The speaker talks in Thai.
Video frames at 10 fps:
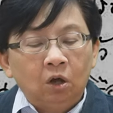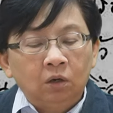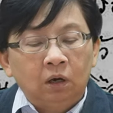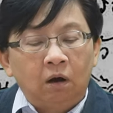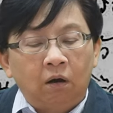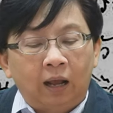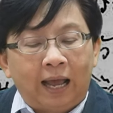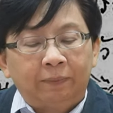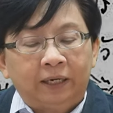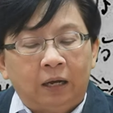มต้นของ
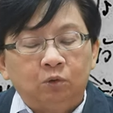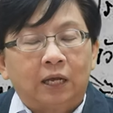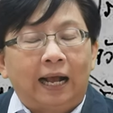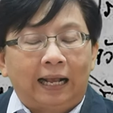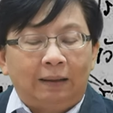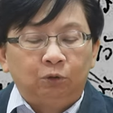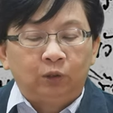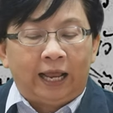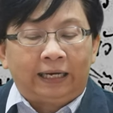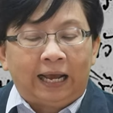การพัฒนาอุตสาหกรรมท
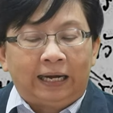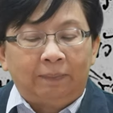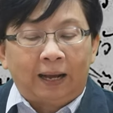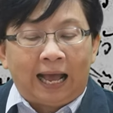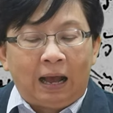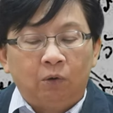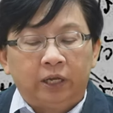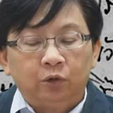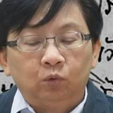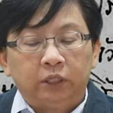ดแทนการนำเข้า
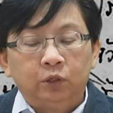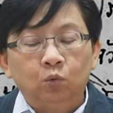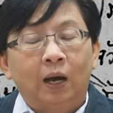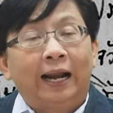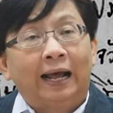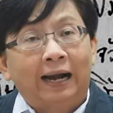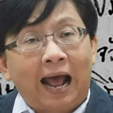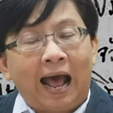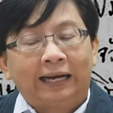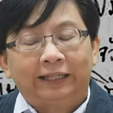เนี่ยอยู่ที่ยุคคณะ
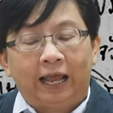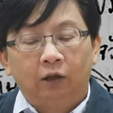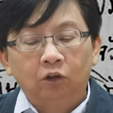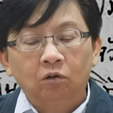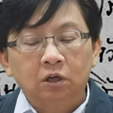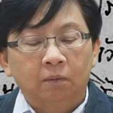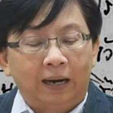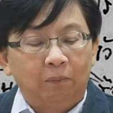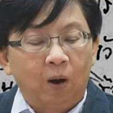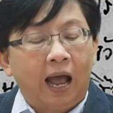ราษฎรแต่ก็ต้องยอม
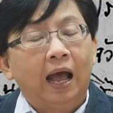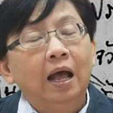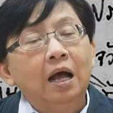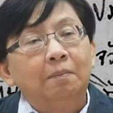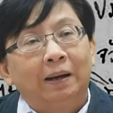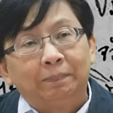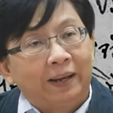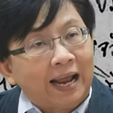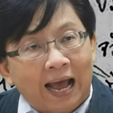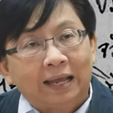รับว่ามัน
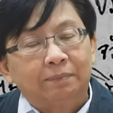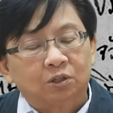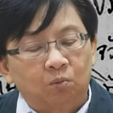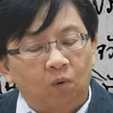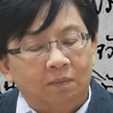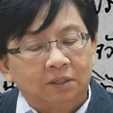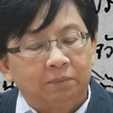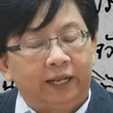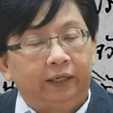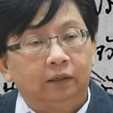ไม่ได้ประสบความ
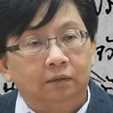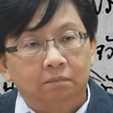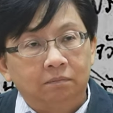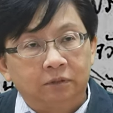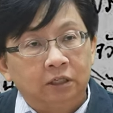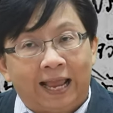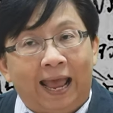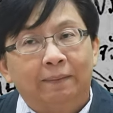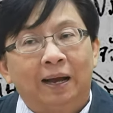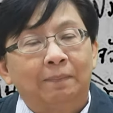สำเร็จเยอะ
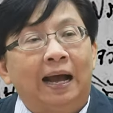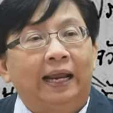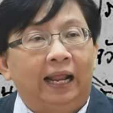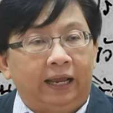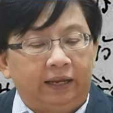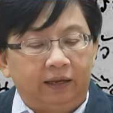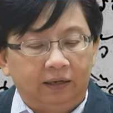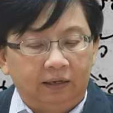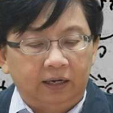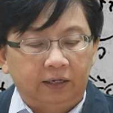แยะมากมายอะไรนะ